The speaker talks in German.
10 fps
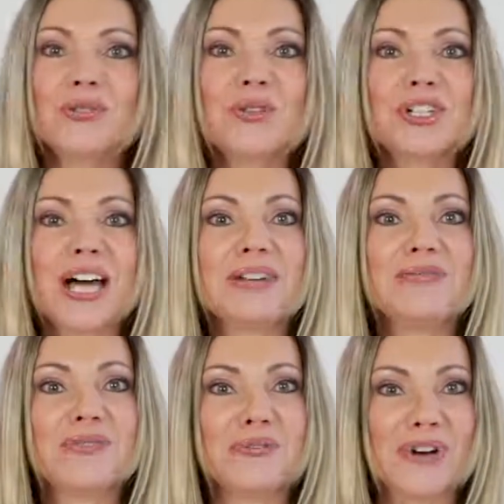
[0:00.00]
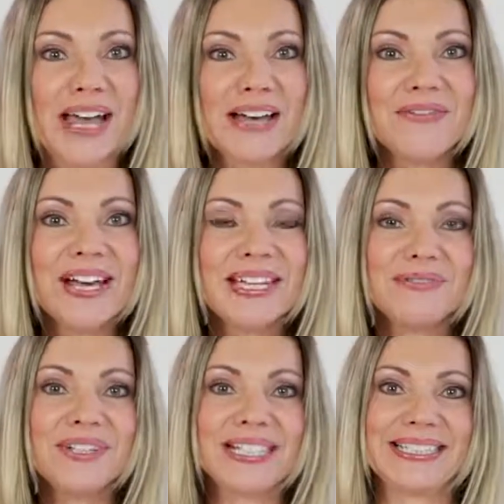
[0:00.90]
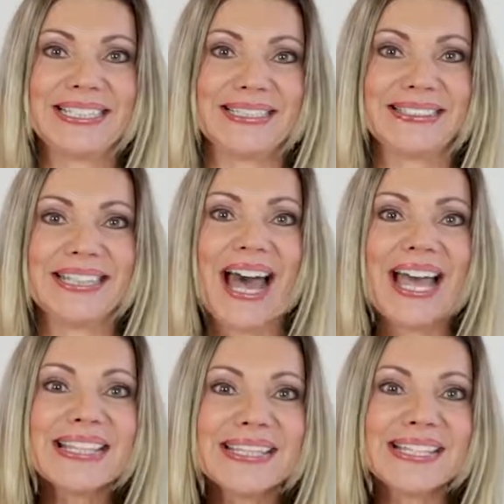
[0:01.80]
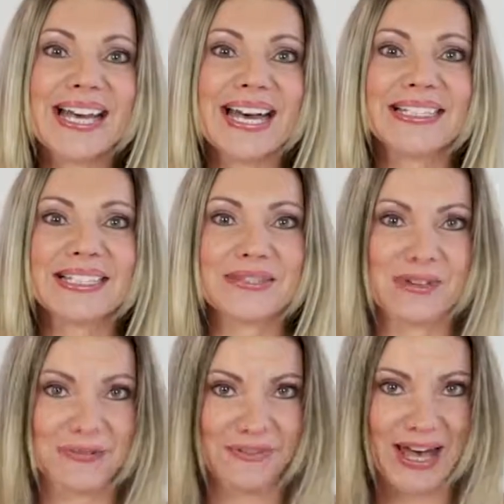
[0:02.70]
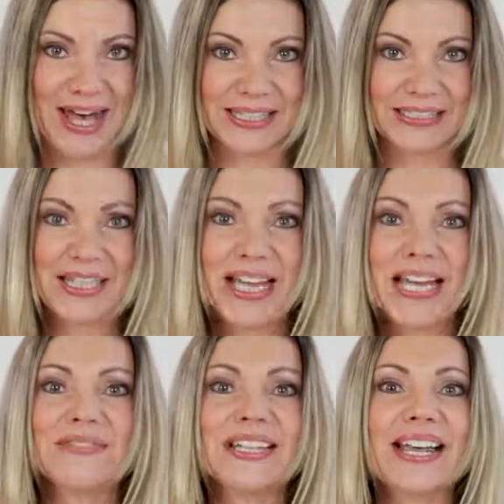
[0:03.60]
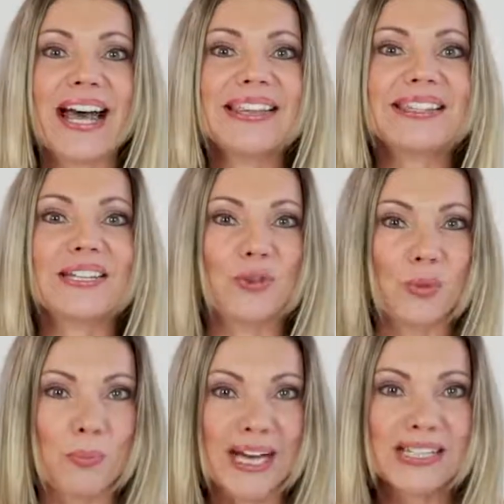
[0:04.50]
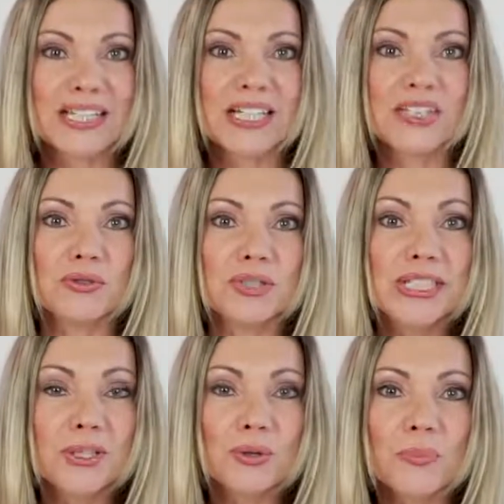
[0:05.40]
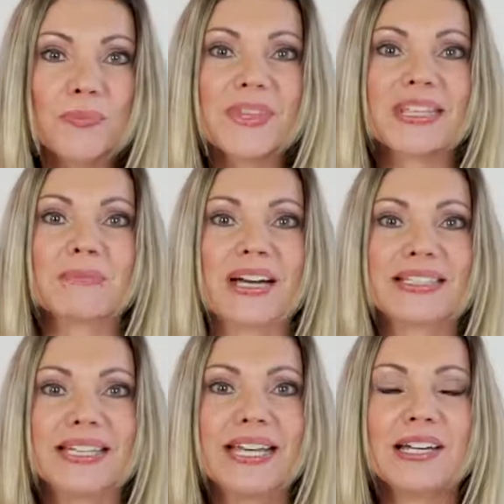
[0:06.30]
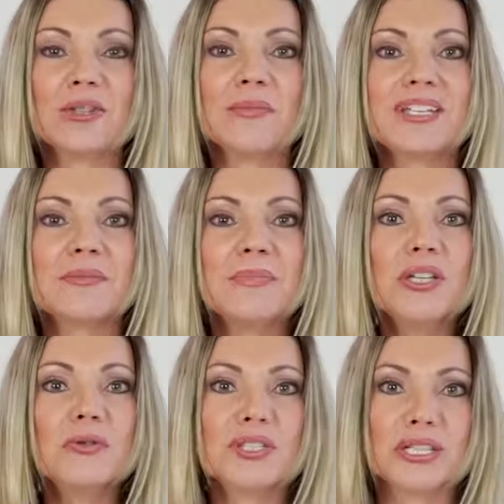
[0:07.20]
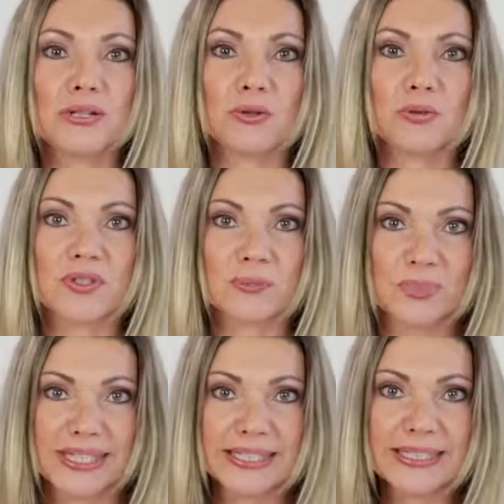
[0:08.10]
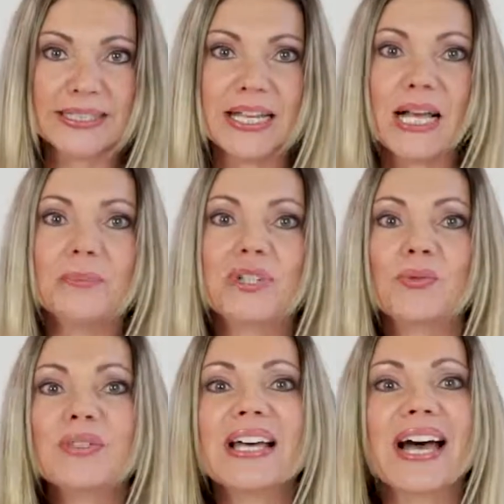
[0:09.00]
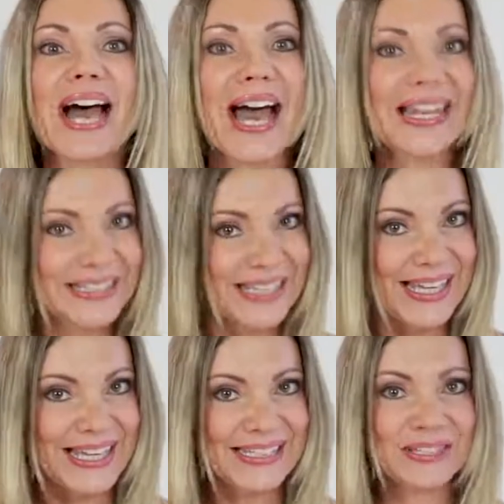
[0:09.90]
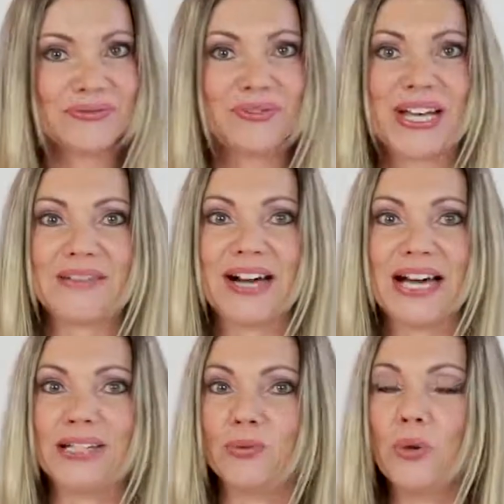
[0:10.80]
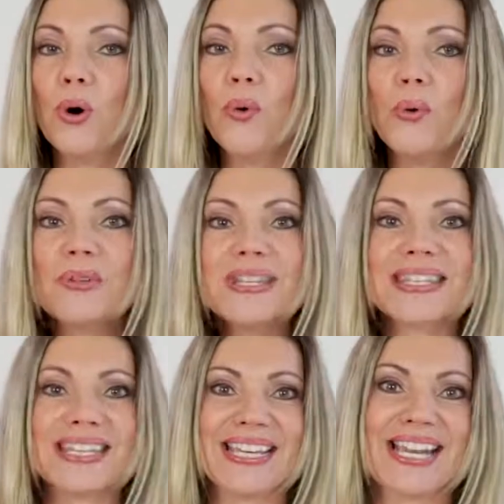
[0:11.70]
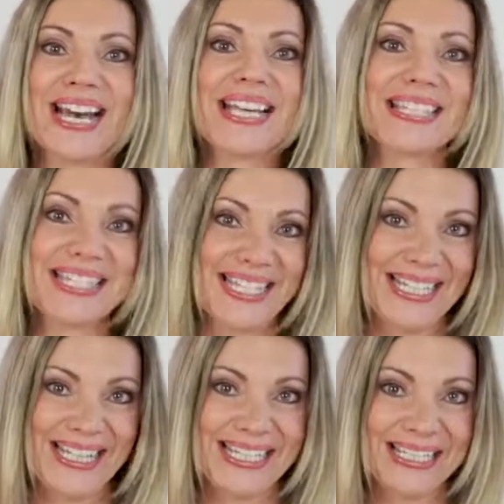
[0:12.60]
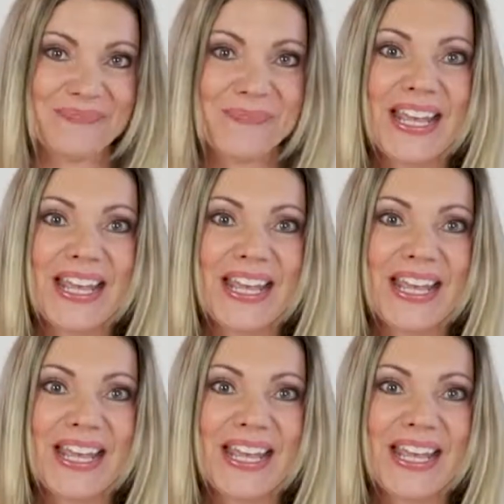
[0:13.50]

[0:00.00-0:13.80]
Durch ein für Forever entwickeltes, einzigartiges Verfahren wird Acetobacter xylinum, das Bakterium, das Biocellulose bildet, mit unserer handgeernteten Forever Aloe und Seegras genährt.